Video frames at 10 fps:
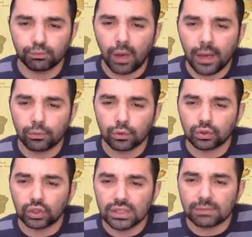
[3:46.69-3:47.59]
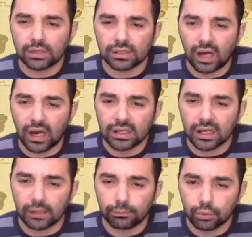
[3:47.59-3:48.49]
Bayburt, İzmir,
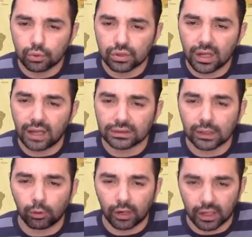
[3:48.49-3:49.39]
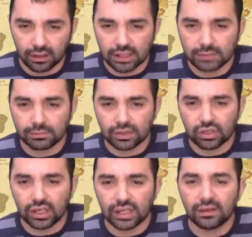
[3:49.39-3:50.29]
Ankara, Bursa, Adana olarak karşımıza
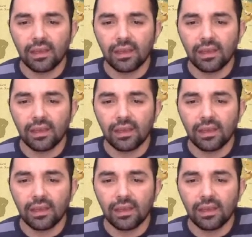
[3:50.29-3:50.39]
çıkar.